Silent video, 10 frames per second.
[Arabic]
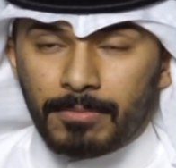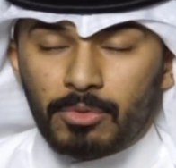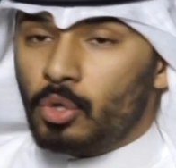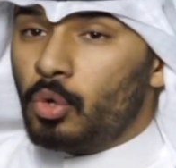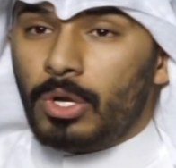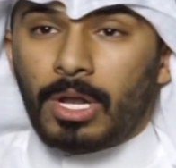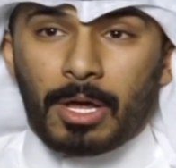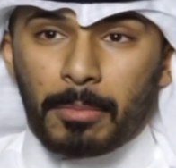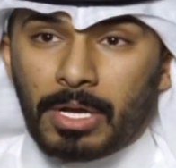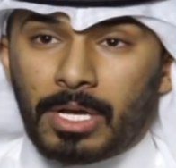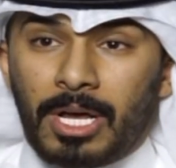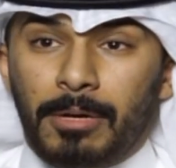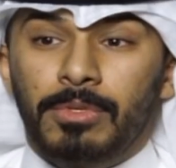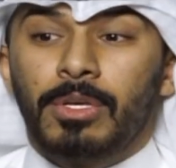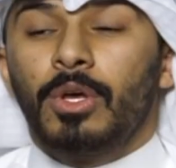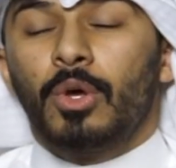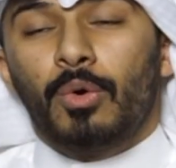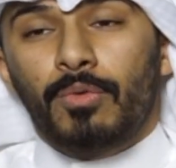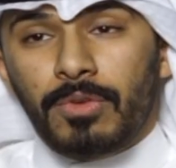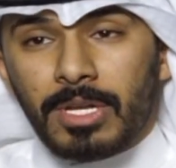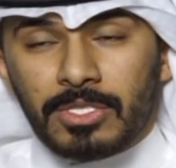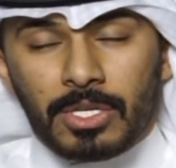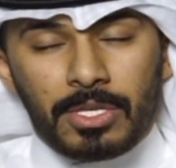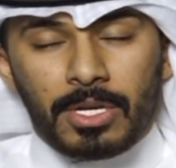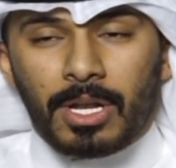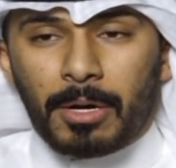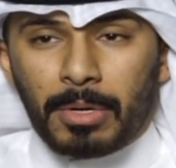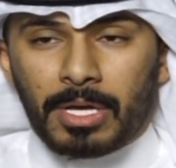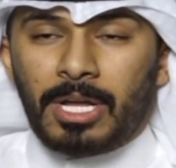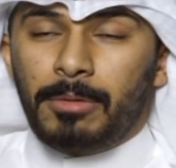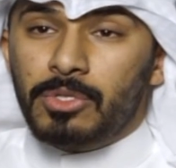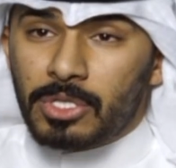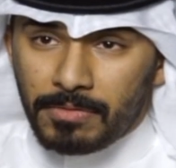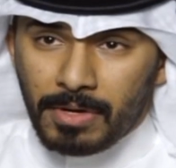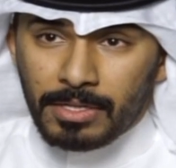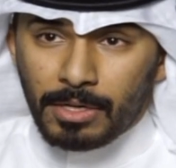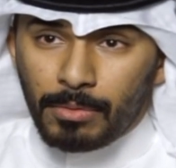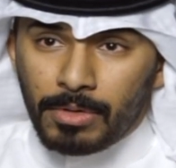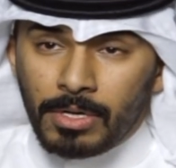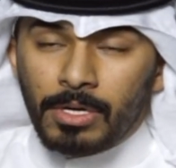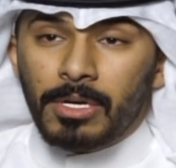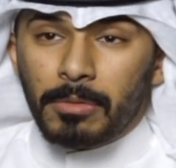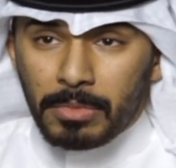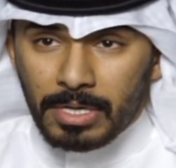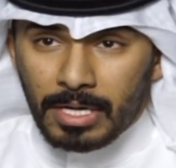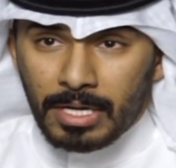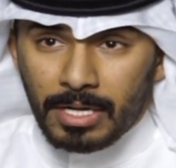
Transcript: بسهولة اللهم لك الحمد وفي ناس كثير اللهم لك الحمد استفادوا من